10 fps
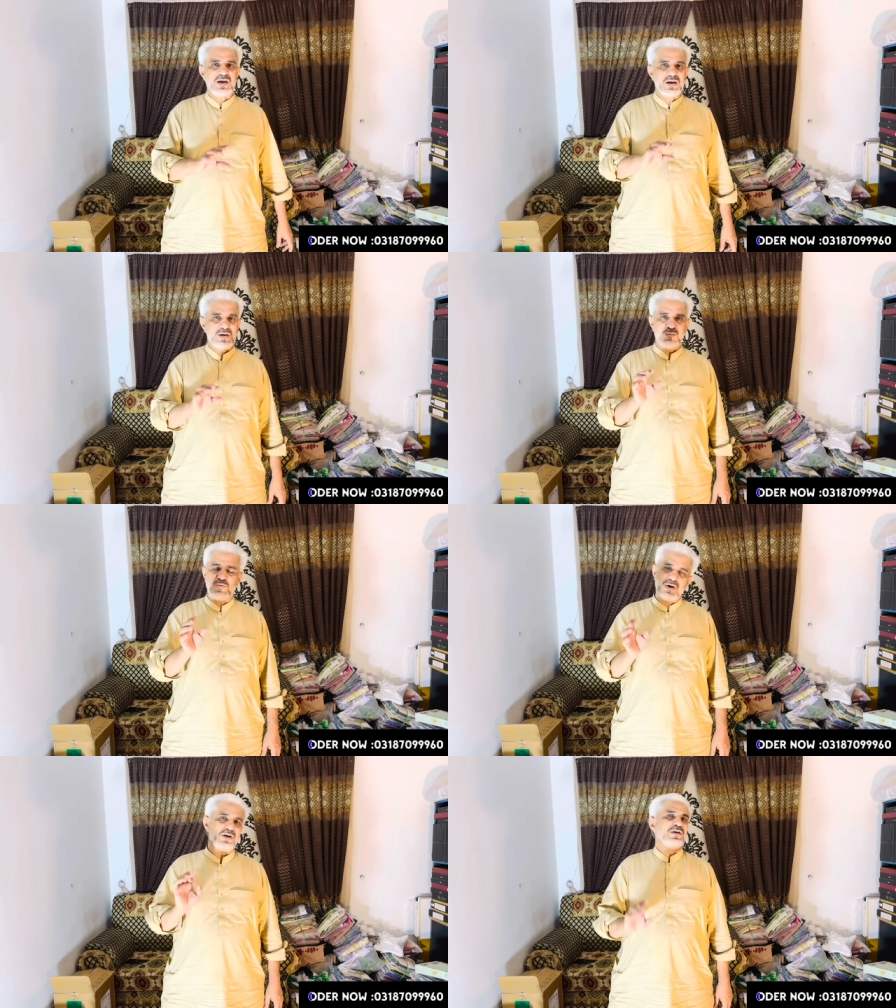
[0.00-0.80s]
चाहिए तो
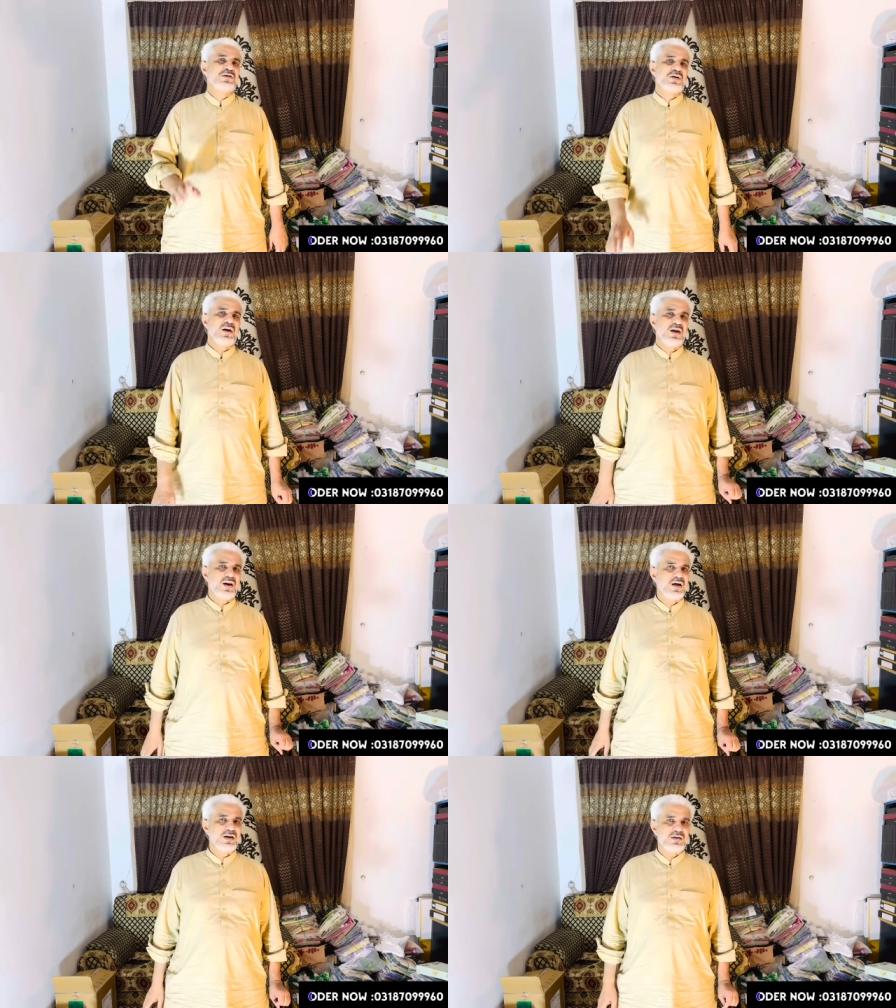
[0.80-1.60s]
वही इन
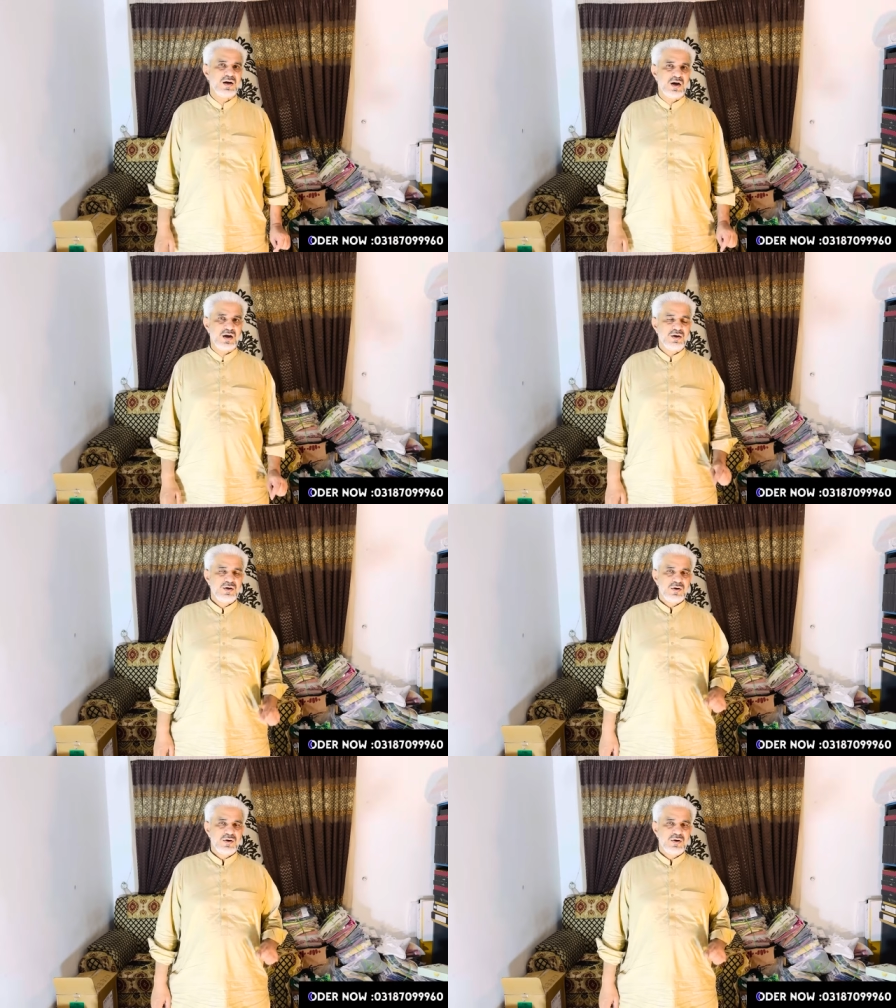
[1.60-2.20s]
अल्लाह ने चाहा